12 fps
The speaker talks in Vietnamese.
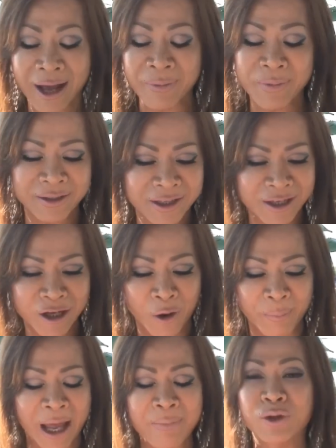anh biết từ khi
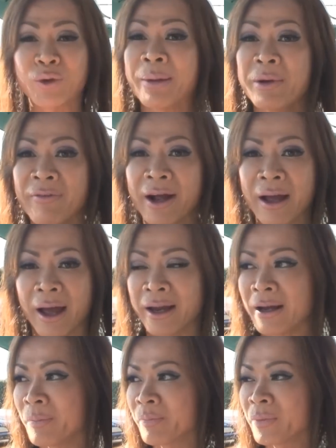còn bé mà tụi em đi văn
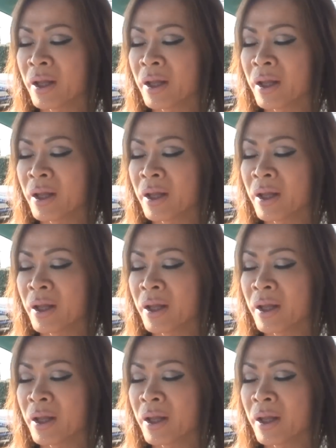nghệ đó